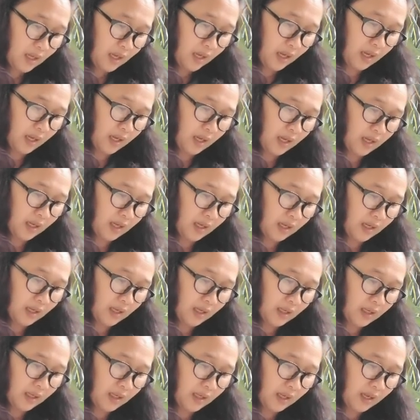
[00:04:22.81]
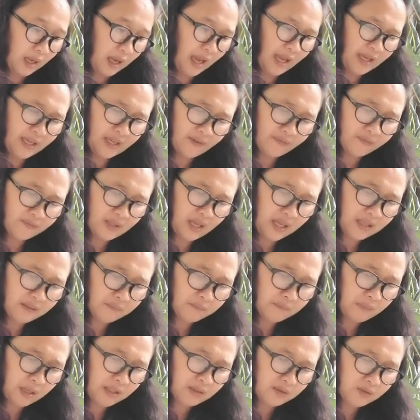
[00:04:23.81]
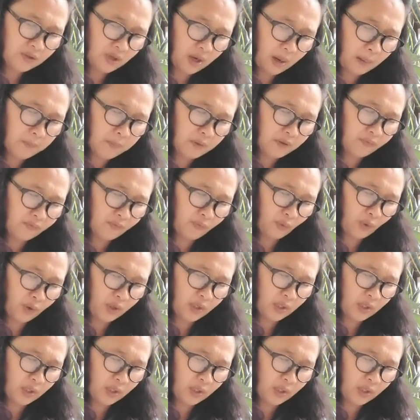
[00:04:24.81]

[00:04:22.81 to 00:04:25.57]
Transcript: uh, I have not made trouble for